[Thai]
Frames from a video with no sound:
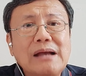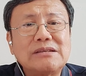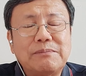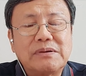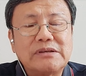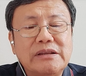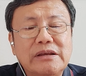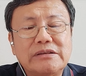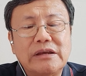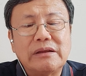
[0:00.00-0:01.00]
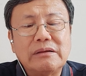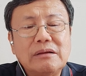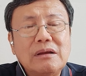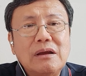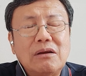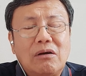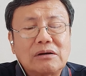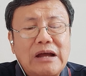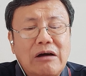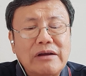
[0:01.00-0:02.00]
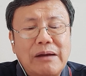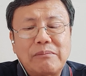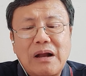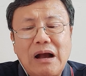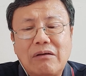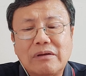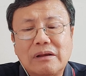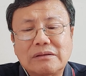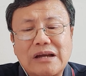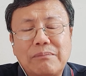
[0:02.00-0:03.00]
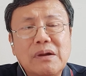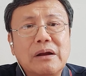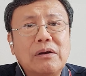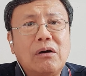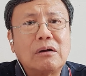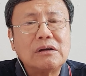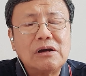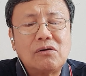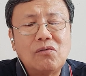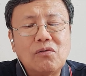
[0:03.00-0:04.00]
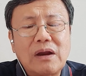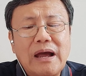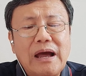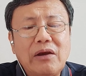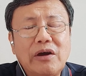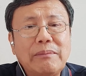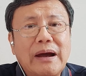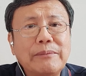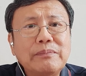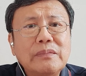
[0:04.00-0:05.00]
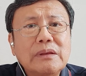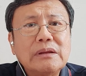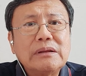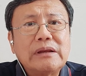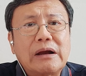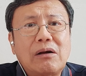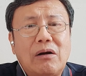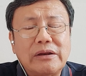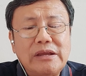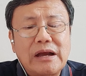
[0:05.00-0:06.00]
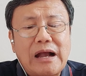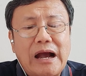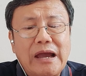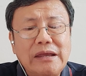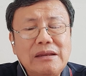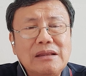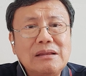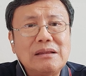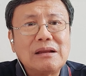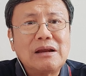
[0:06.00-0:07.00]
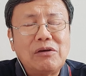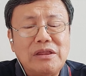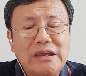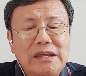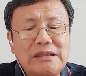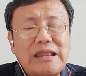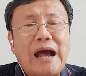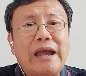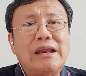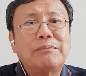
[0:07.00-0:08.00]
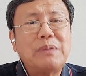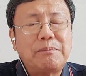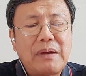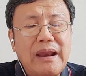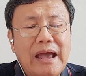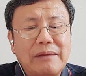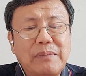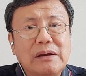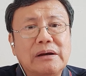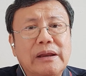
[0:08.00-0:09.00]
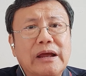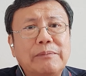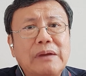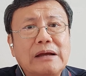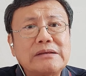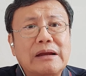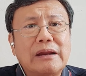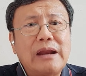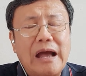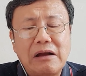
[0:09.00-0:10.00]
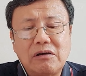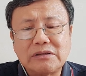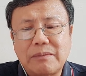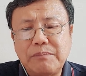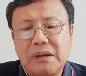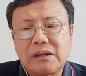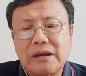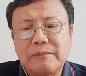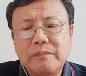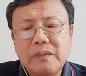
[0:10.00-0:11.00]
40-50%จริงๆ รองเท้านำเข้านะจากเมืองนอกเหลือคู่ละ 500 บาท แต่ก่อนที่จะขายเลือดหนีตายนะปิดแผนกไปเลยนะหลังจากนั้นห้างก็จะปิดกัน